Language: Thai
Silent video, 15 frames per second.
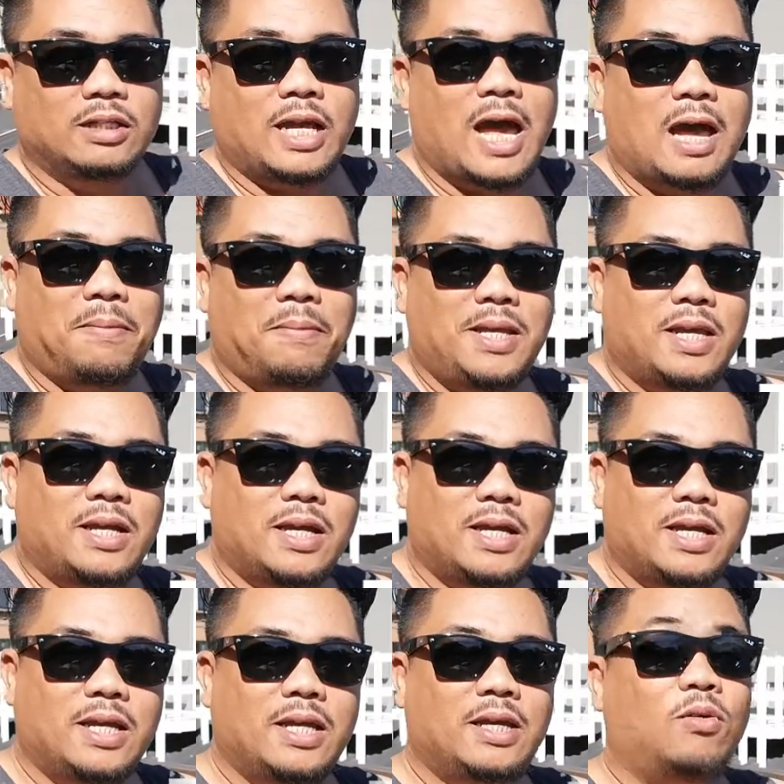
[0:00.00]
ทางเป็นยังไง
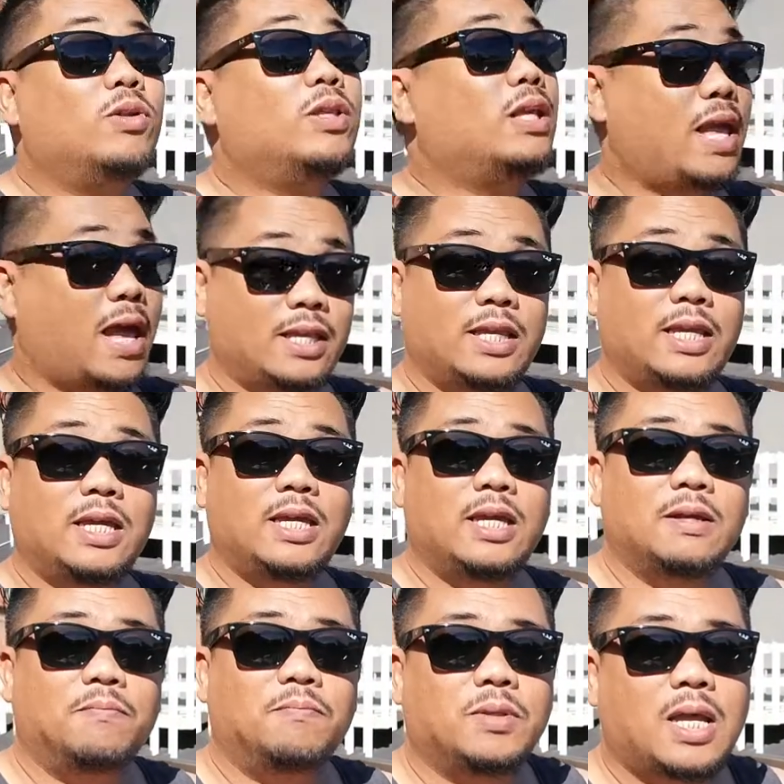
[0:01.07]
โอ้แต่แดดดี
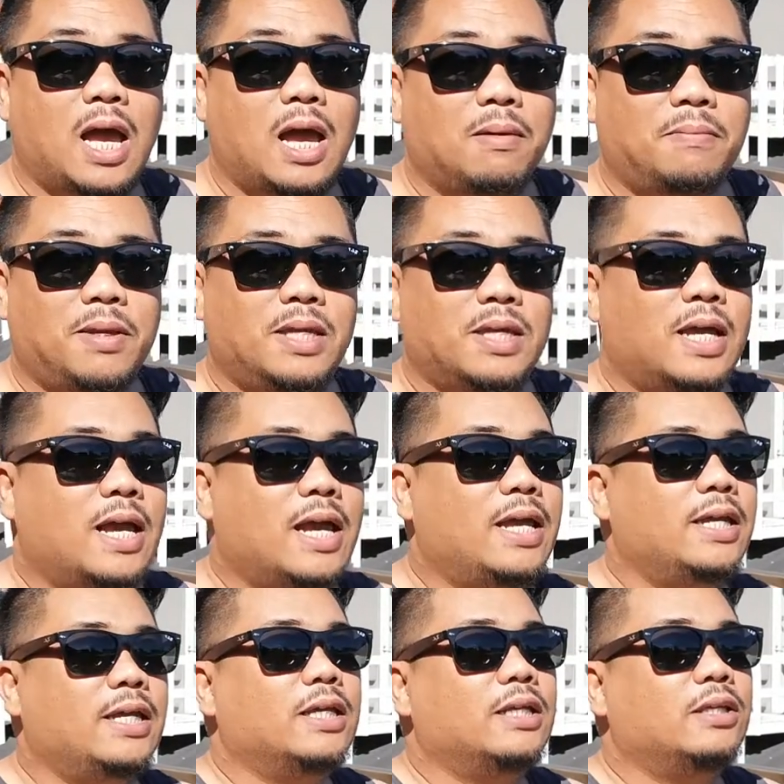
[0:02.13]
ทางเป็นยังไง
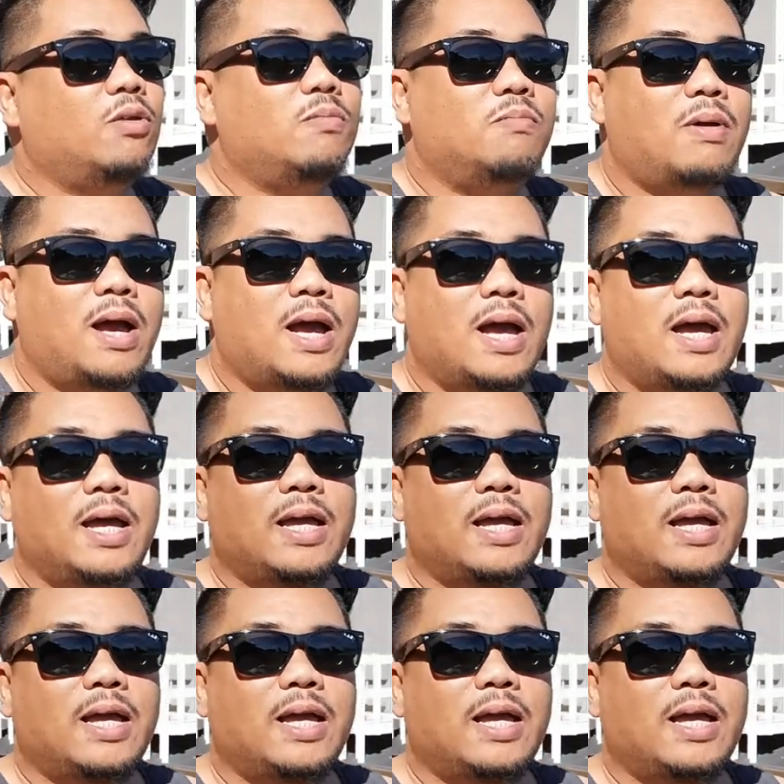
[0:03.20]
ต้นไม้